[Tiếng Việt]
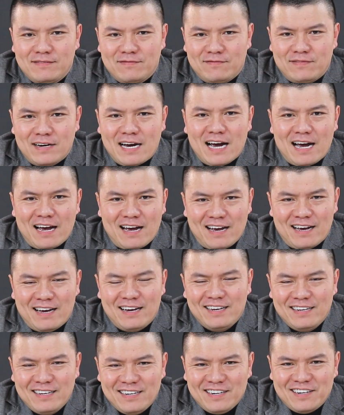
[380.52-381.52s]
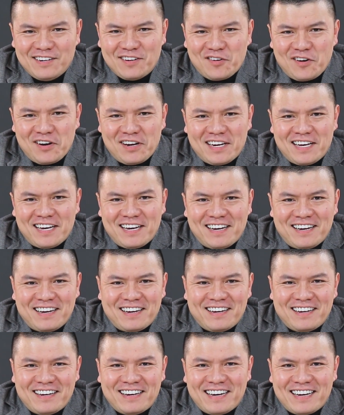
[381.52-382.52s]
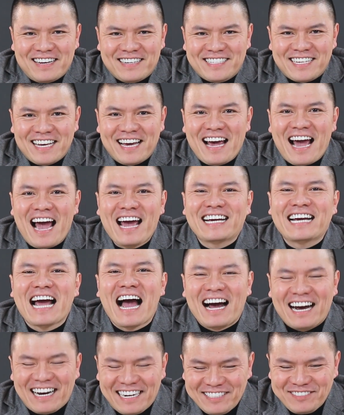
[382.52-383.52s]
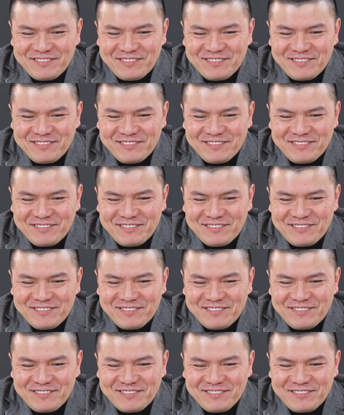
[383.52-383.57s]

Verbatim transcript: và gọi là xe hai cẳng